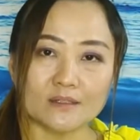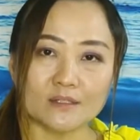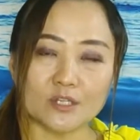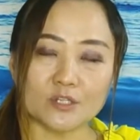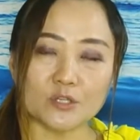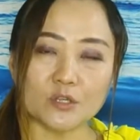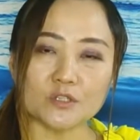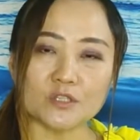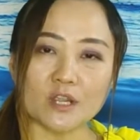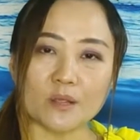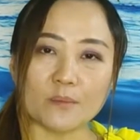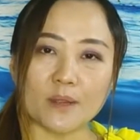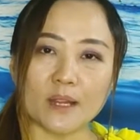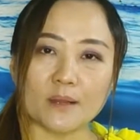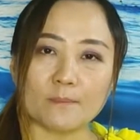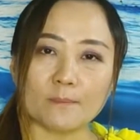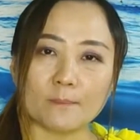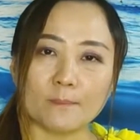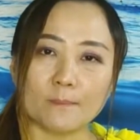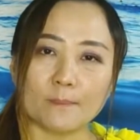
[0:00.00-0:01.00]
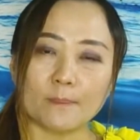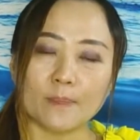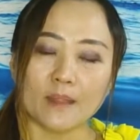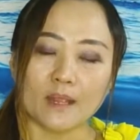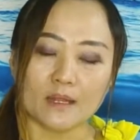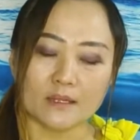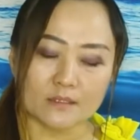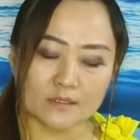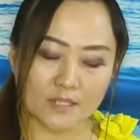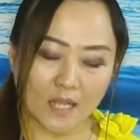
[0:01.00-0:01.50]
弟兄姐妹，
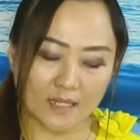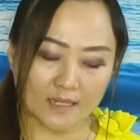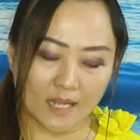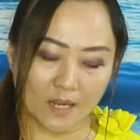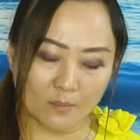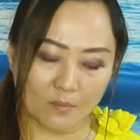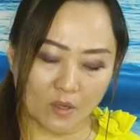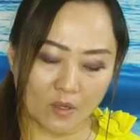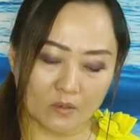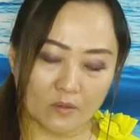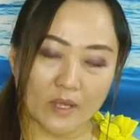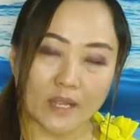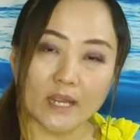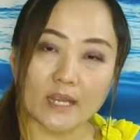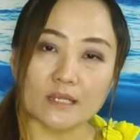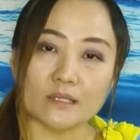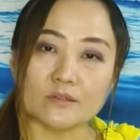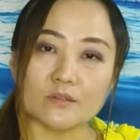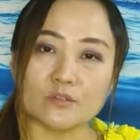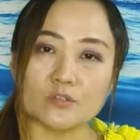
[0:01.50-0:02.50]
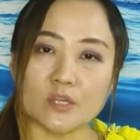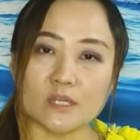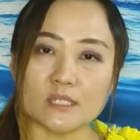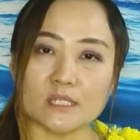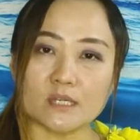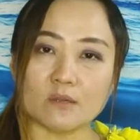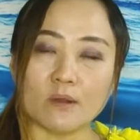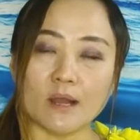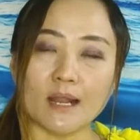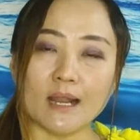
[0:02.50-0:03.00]
撒旦魔鬼最
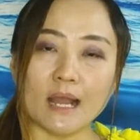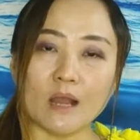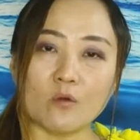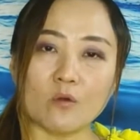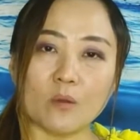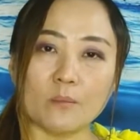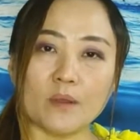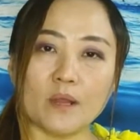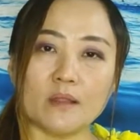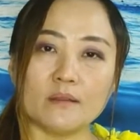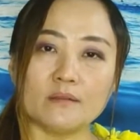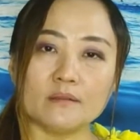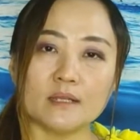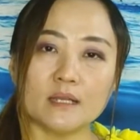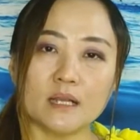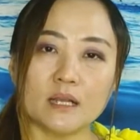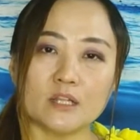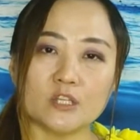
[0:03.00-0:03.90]
喜欢让我们